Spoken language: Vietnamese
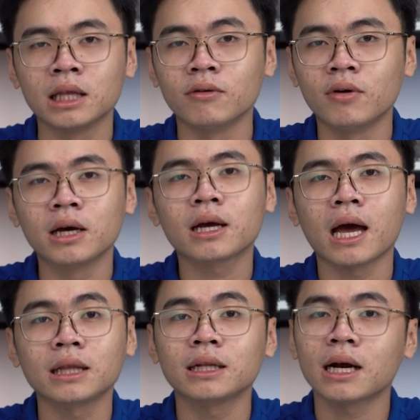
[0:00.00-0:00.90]
thì với
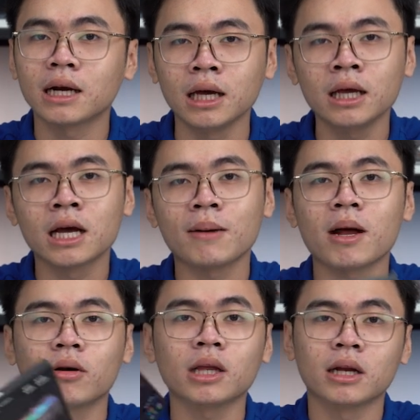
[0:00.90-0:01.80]
cái tính năng đấy các
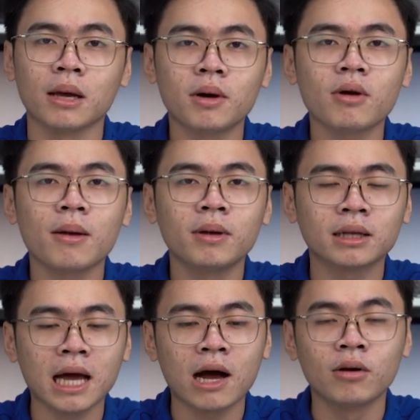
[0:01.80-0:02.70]
bạn có thể đẩy bớt RAM lên
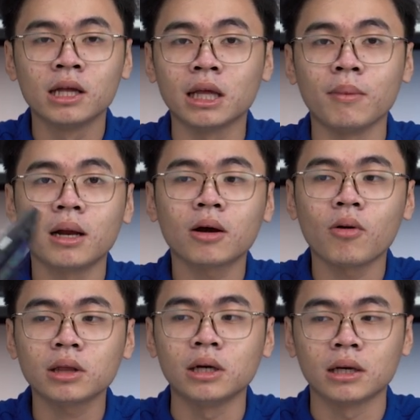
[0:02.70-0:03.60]
cao thì mình đã
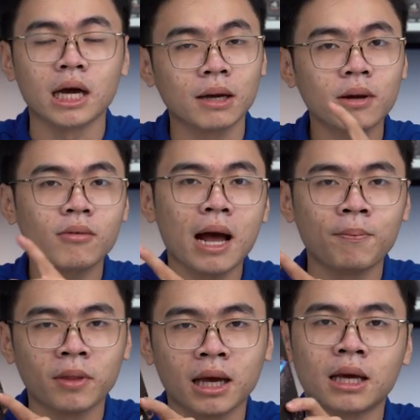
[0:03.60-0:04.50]
có thử đẩy cái bớt
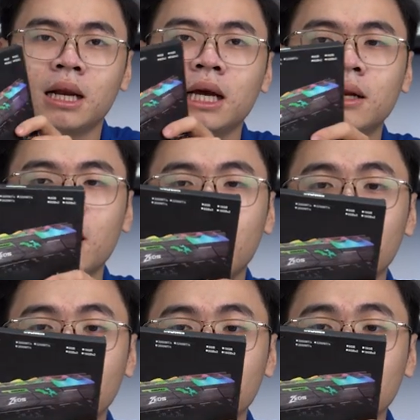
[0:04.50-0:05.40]
RAM này lên à,
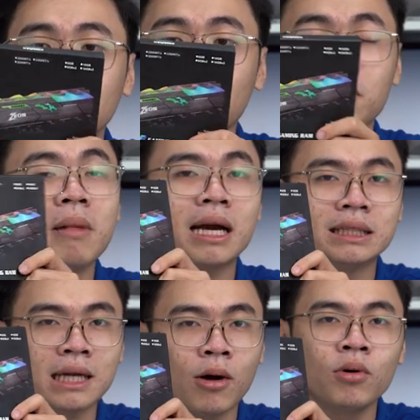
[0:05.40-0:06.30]
mức ờ, uh,
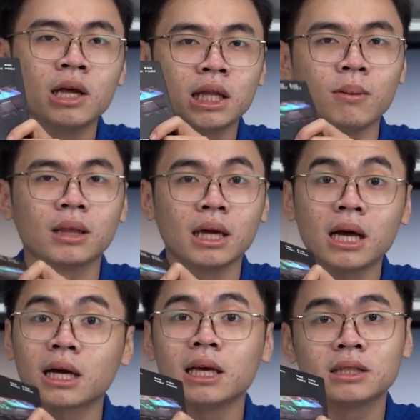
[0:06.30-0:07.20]
3600 thì mình thấy
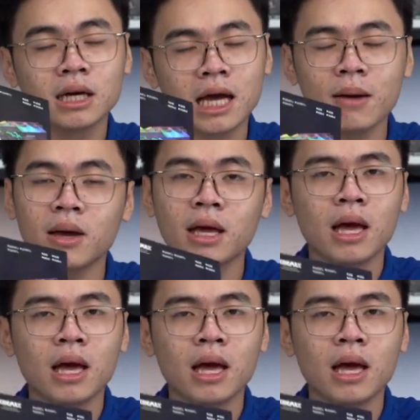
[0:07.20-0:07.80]
là khi chơi game ấy